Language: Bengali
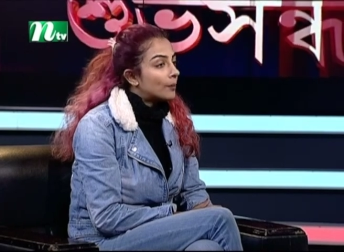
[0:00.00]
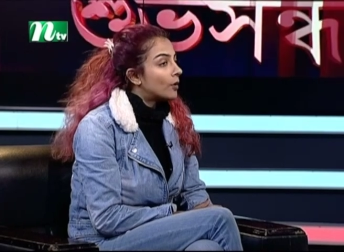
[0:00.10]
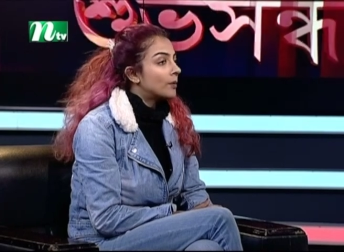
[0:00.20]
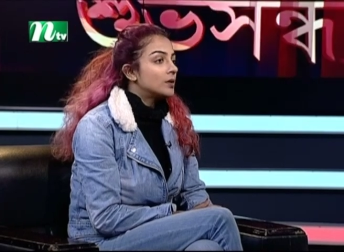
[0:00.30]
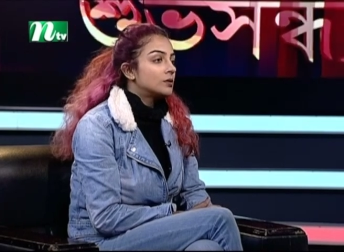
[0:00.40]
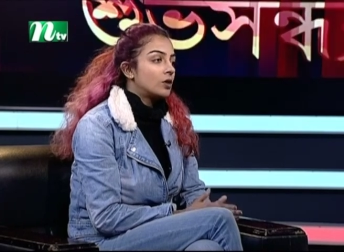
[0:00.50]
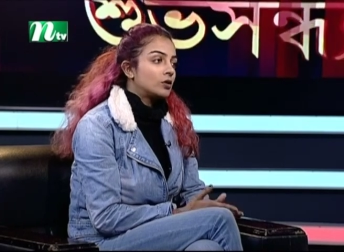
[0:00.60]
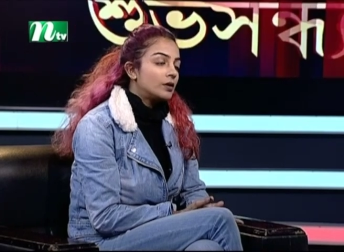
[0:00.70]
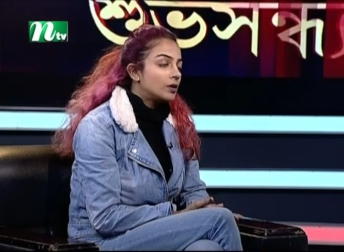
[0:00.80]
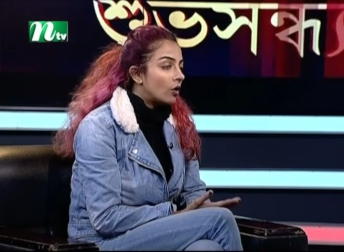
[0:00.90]
তারপর আমি
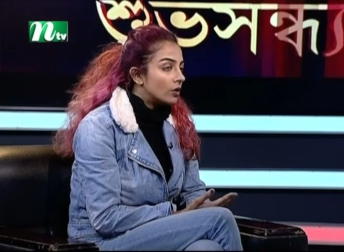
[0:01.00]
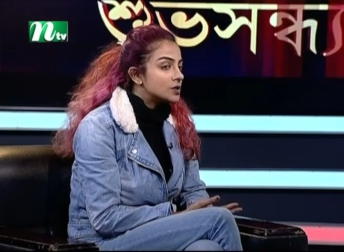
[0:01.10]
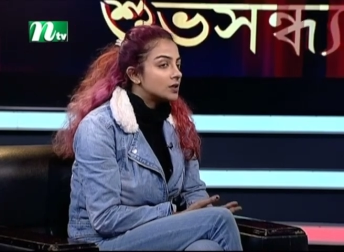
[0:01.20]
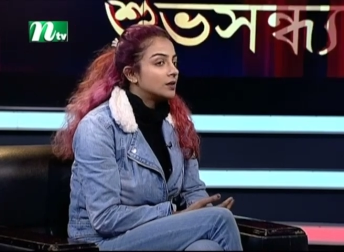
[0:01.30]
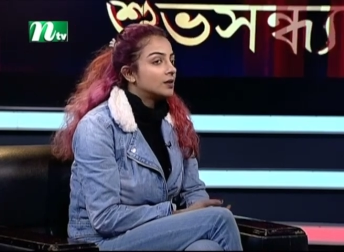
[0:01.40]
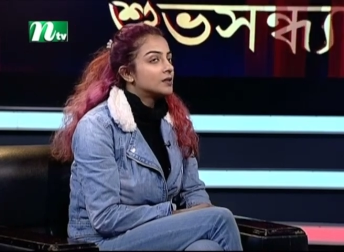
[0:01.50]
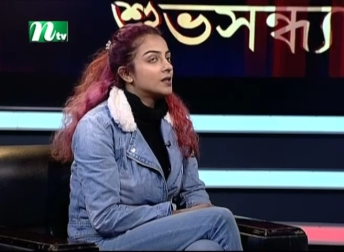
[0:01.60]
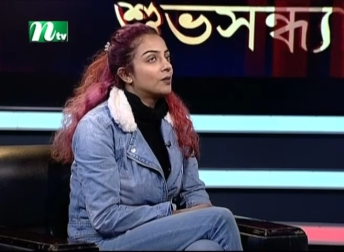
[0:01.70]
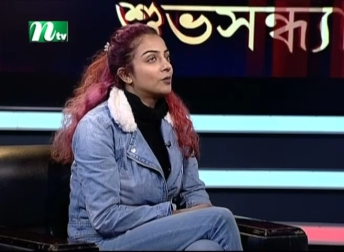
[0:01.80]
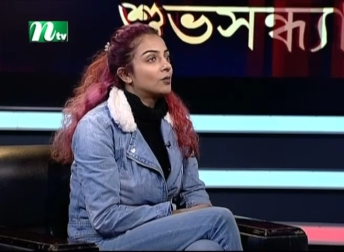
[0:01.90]
যথারীতি অডিশন দিতে
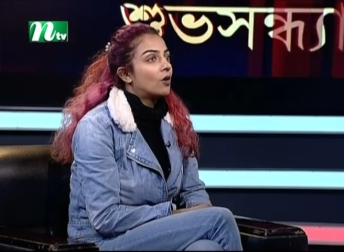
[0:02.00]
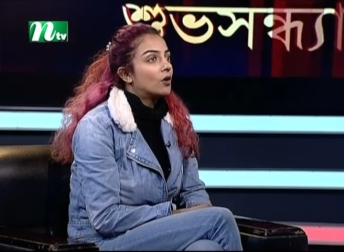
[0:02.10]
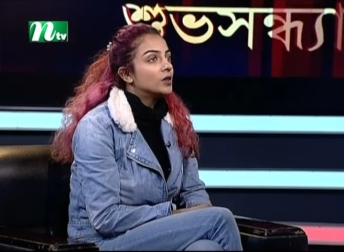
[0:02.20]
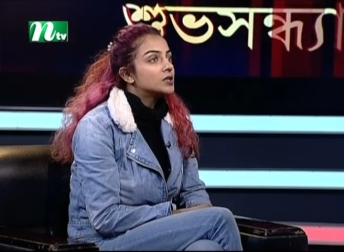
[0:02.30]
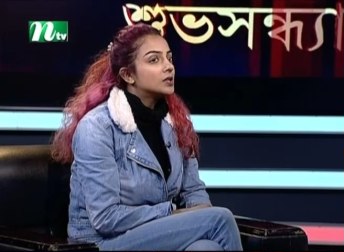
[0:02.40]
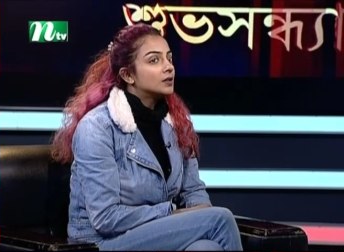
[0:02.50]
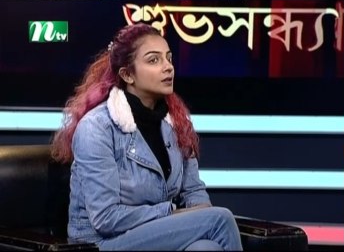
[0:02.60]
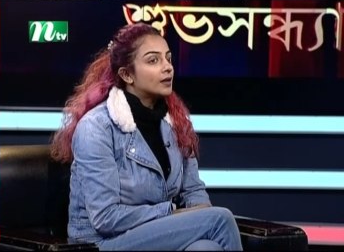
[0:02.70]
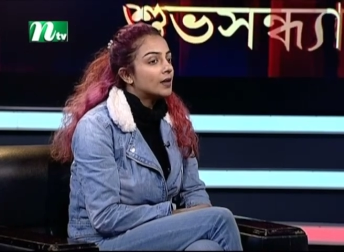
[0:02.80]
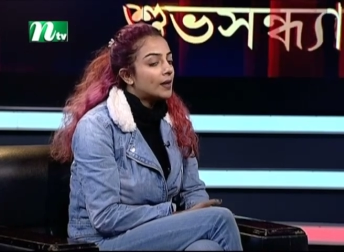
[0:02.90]
যাই এবং অডিশন
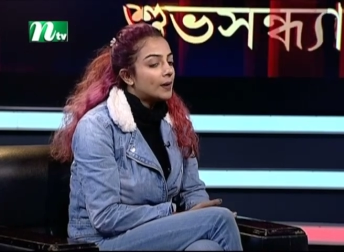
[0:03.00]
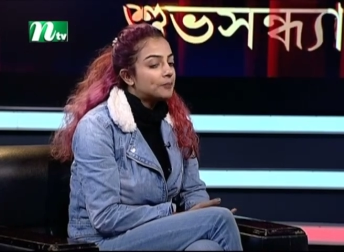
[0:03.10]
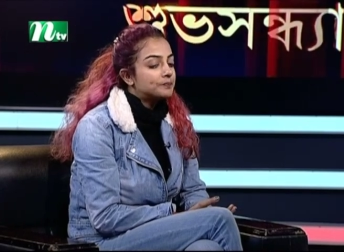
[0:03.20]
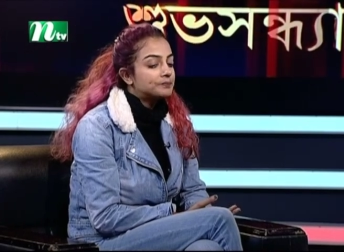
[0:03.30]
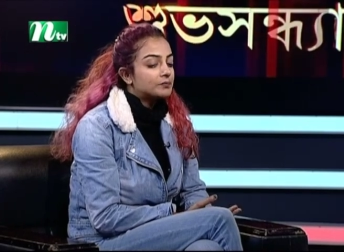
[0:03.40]
দিতে গিয়ে